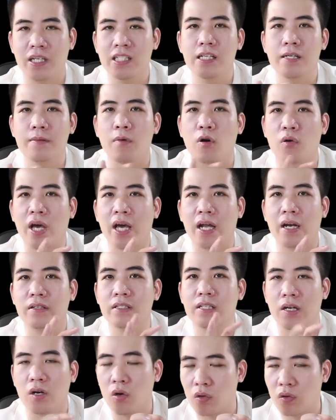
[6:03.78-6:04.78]
cái gì màu đen nó
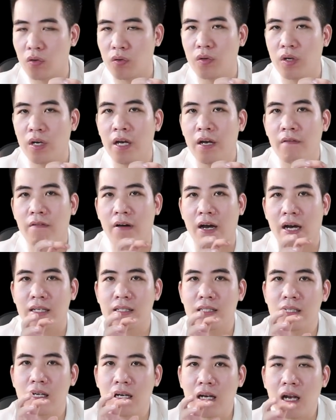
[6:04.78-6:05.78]
sẽ đốt và
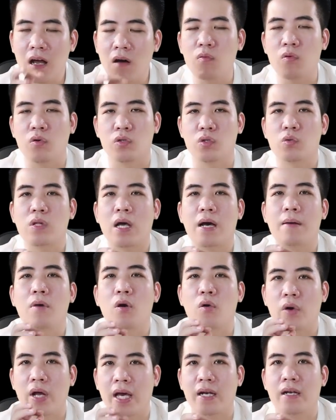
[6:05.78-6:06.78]
cái sợi lông của chúng ta
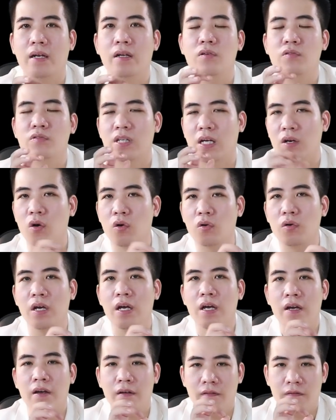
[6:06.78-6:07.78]
màu đen nó cũng sẽ đốt
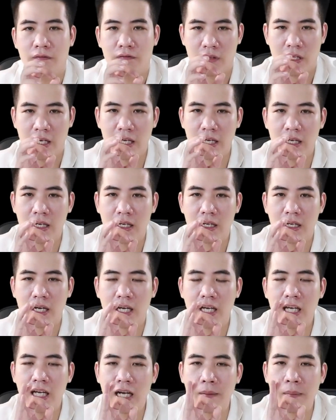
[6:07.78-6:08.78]
thì
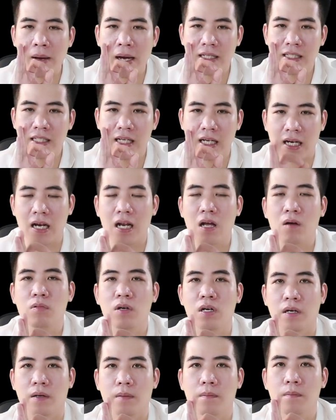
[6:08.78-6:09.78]
khi các bạn triệt
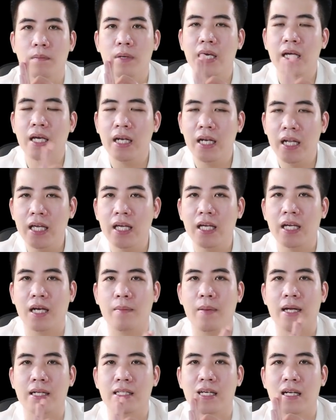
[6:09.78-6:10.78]
lông ở bikini
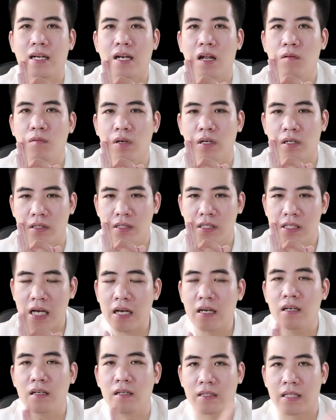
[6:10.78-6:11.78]
các bạn triệt lông ở
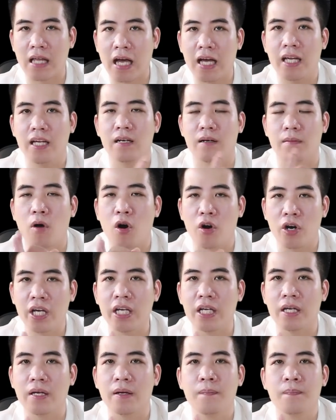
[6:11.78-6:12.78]
chân ở tay ở
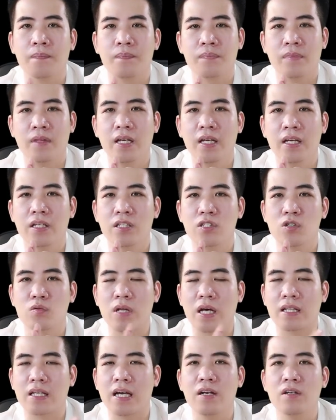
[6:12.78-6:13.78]
body thì chúng
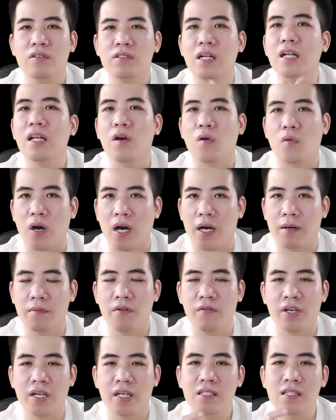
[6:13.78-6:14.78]
ta thấy nó rất hiệu quả
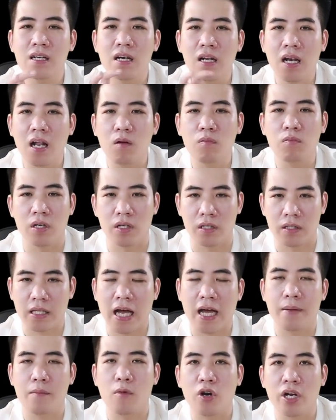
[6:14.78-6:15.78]
bởi vì cái sợi lông ở
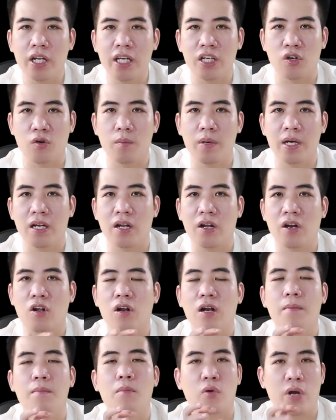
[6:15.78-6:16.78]
tại body của mình là
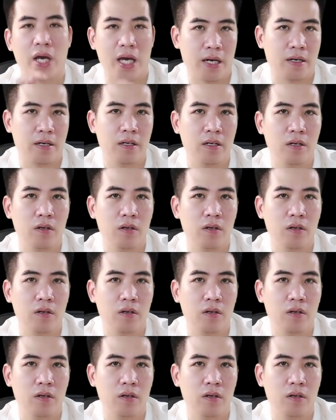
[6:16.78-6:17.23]
nó là màu đen